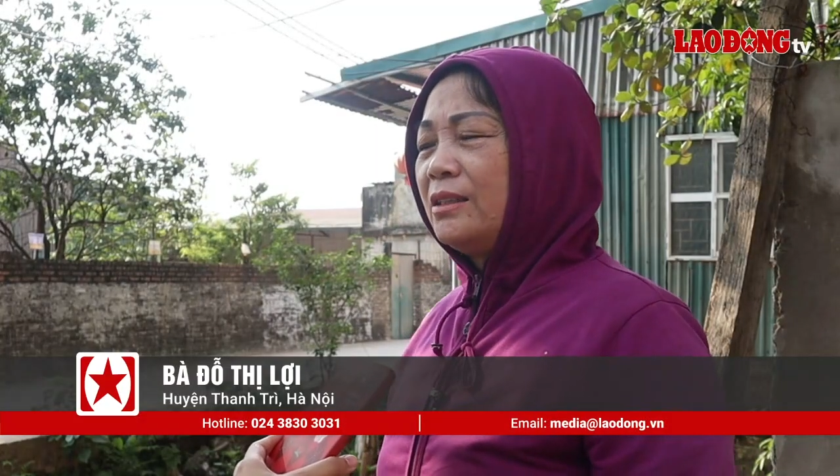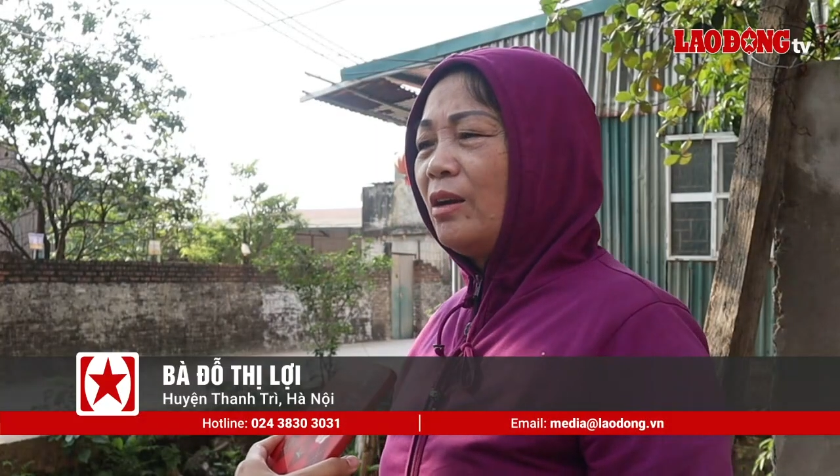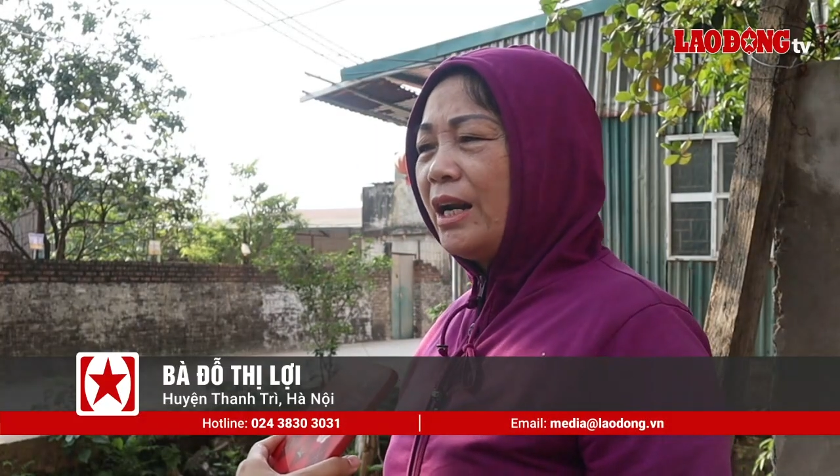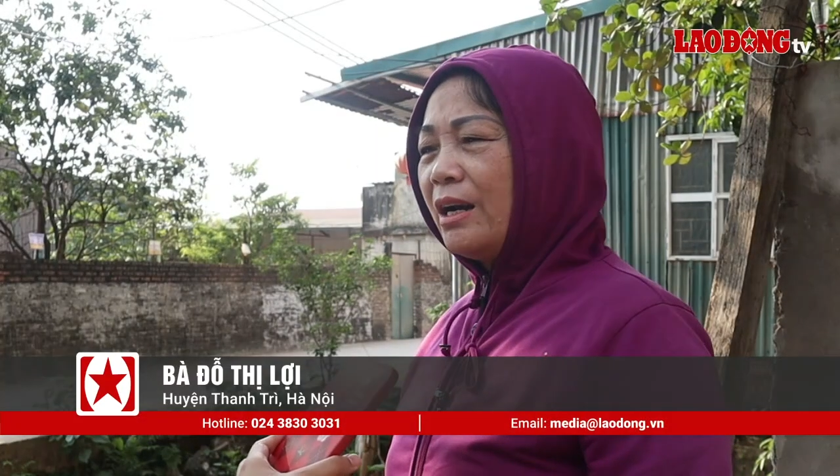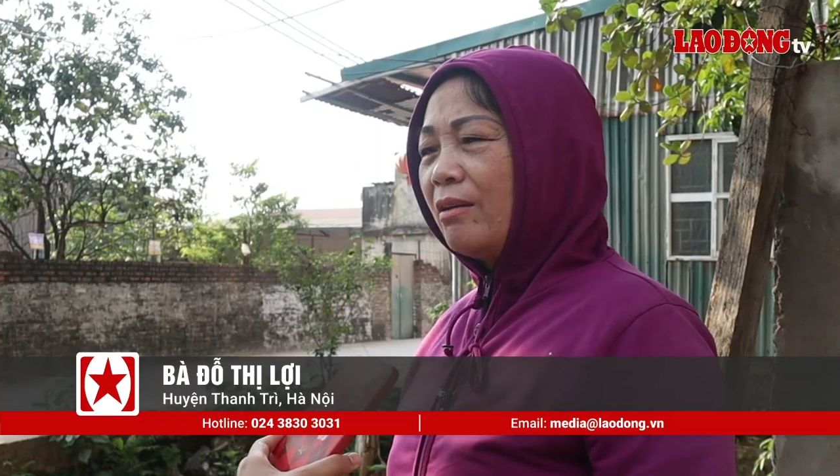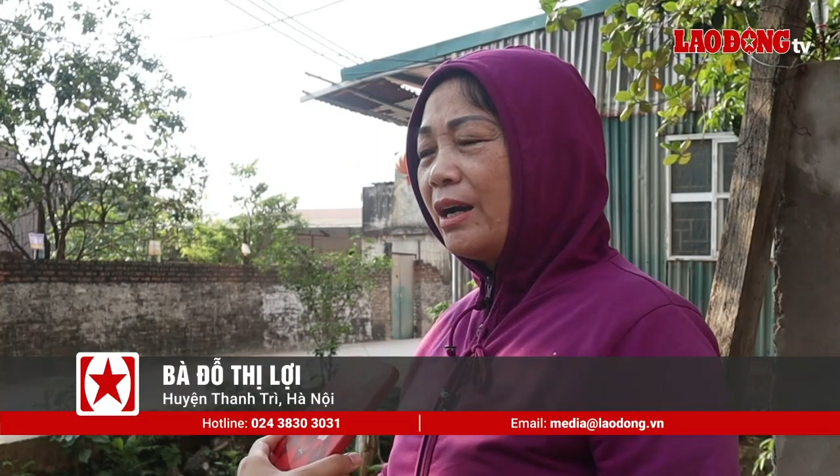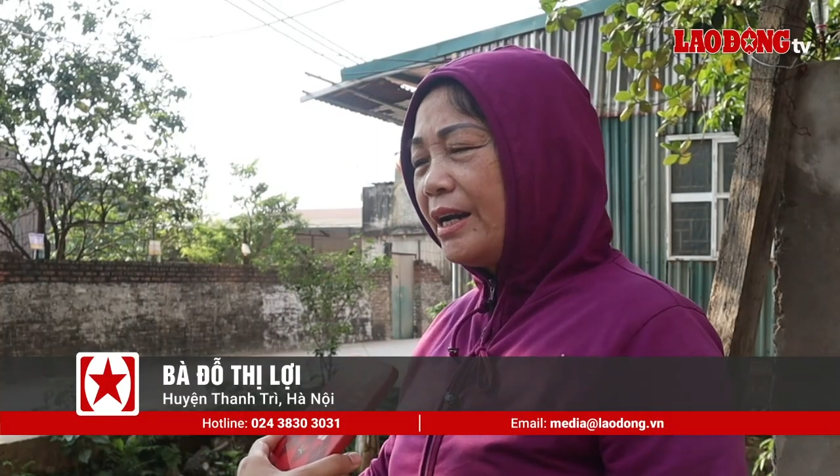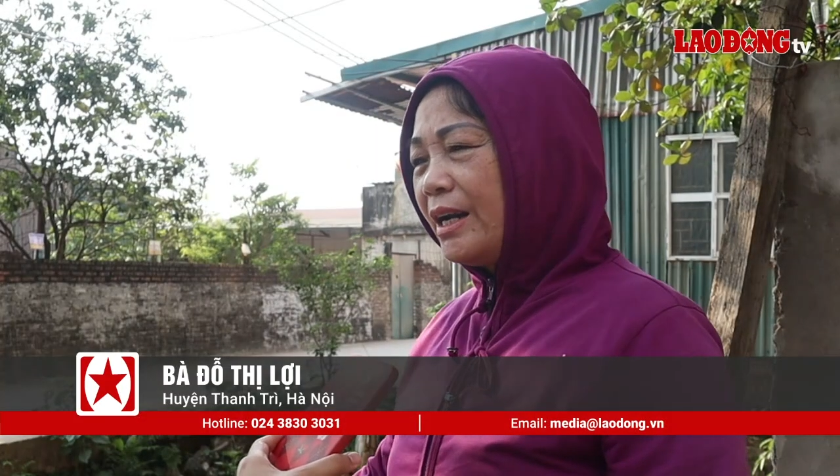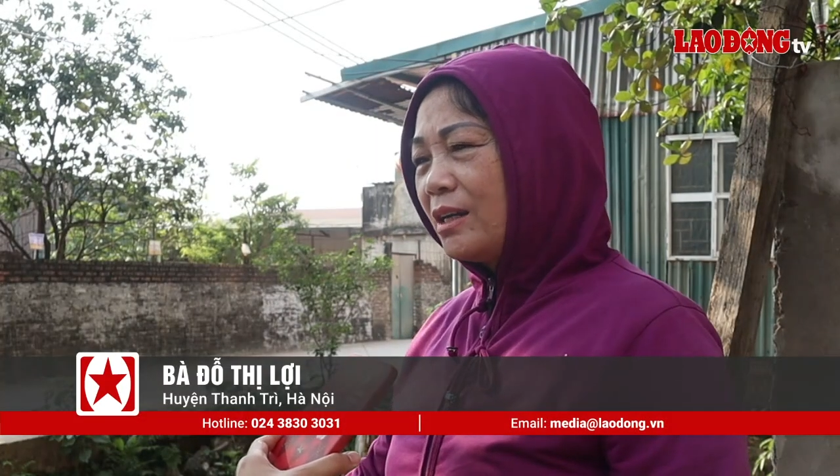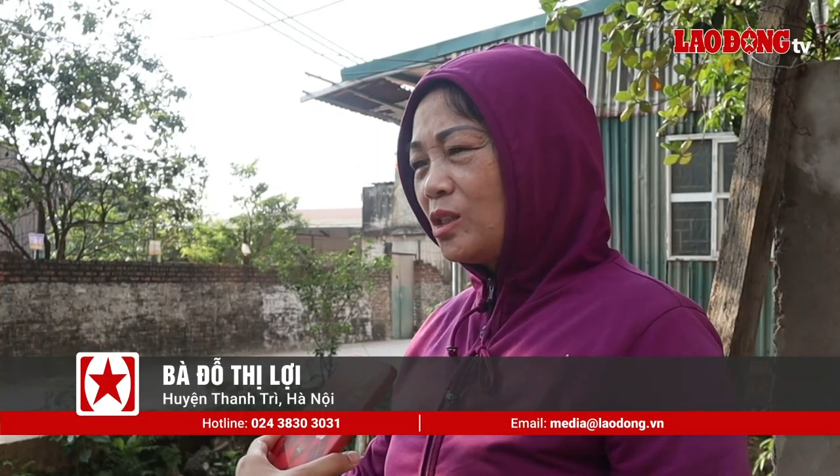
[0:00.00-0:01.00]
cho nên là nó
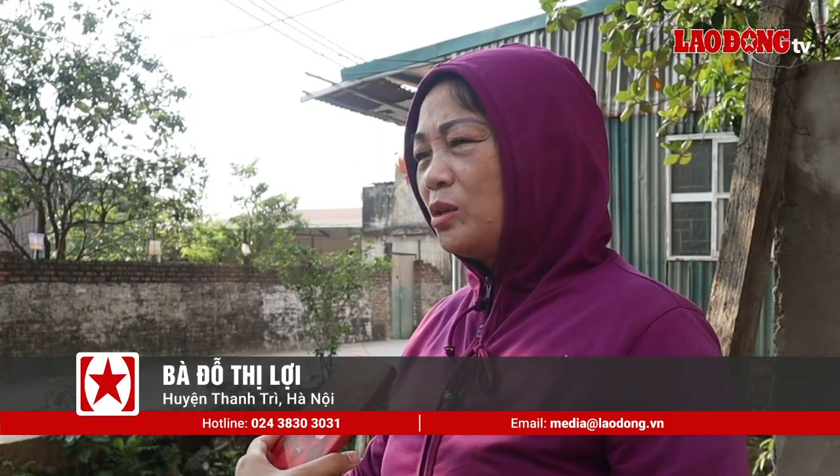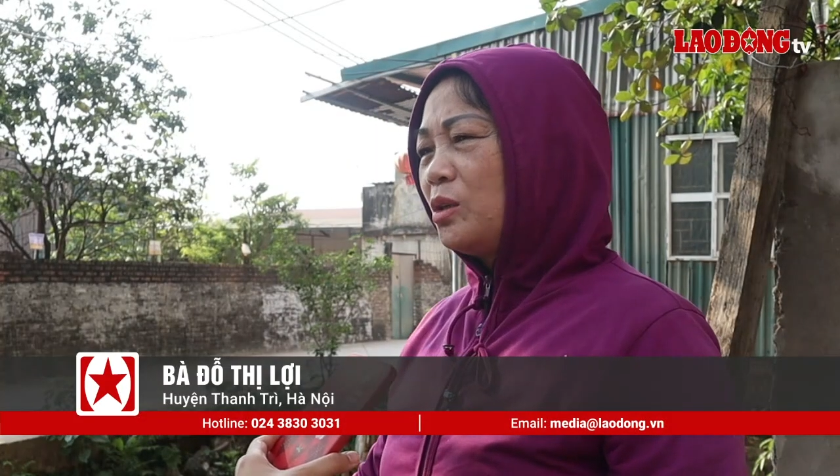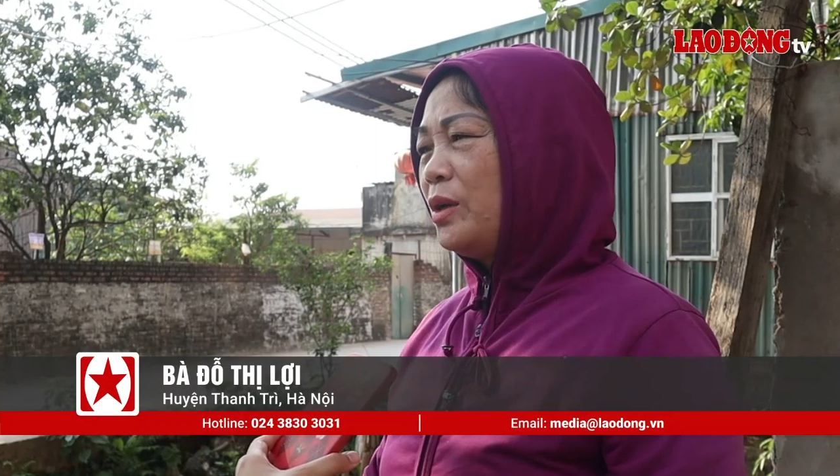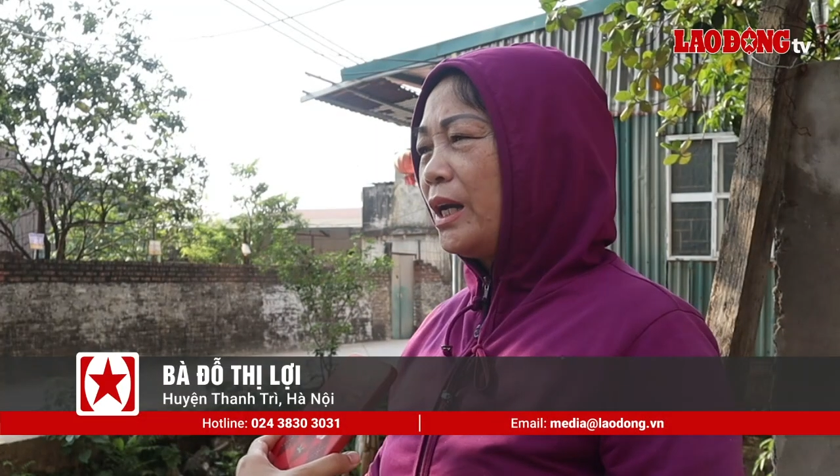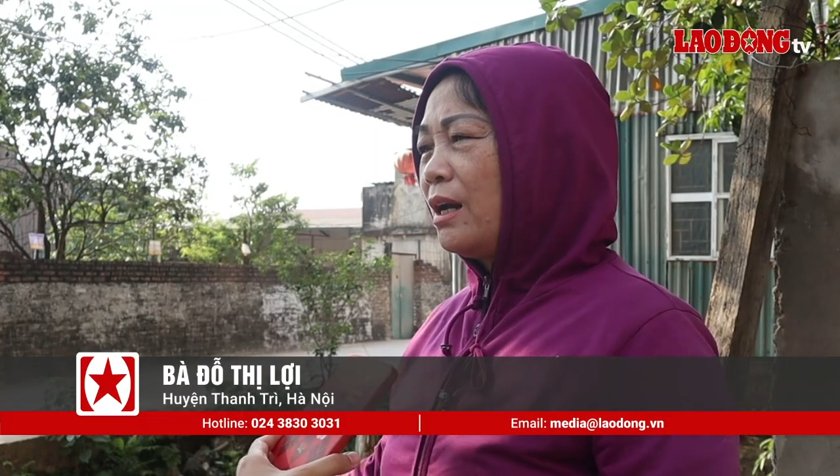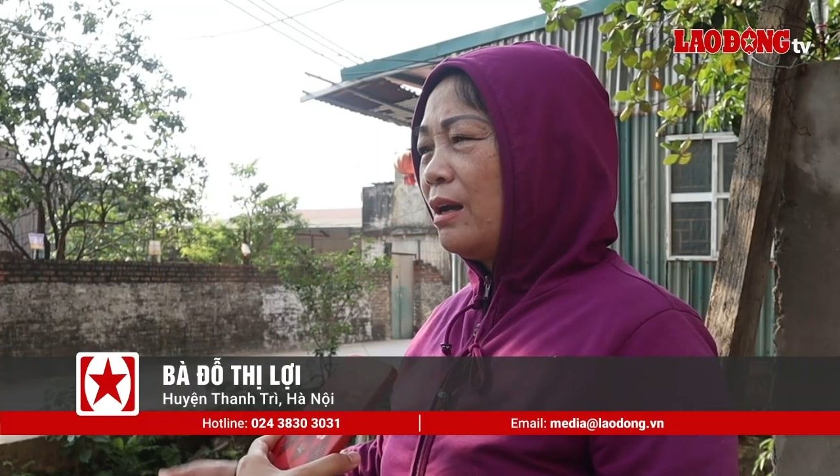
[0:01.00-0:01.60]
gây nên cái sốt xuất huyết